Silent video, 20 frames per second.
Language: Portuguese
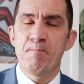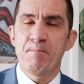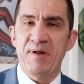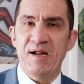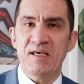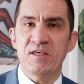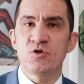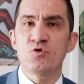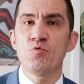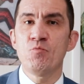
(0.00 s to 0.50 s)

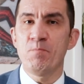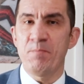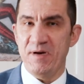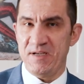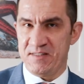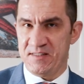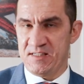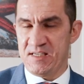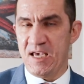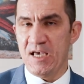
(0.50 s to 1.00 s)
para que um
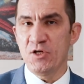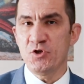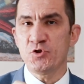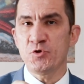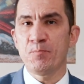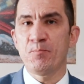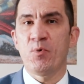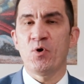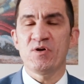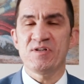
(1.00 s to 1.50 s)

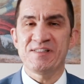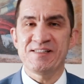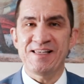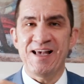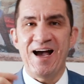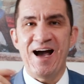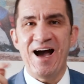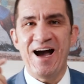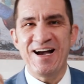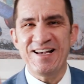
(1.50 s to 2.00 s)
paciente
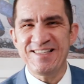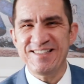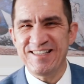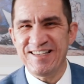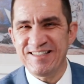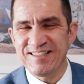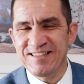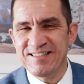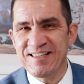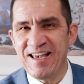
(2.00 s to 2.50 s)
possa
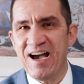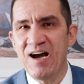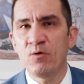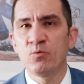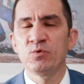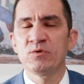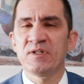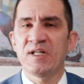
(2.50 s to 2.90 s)
acessar o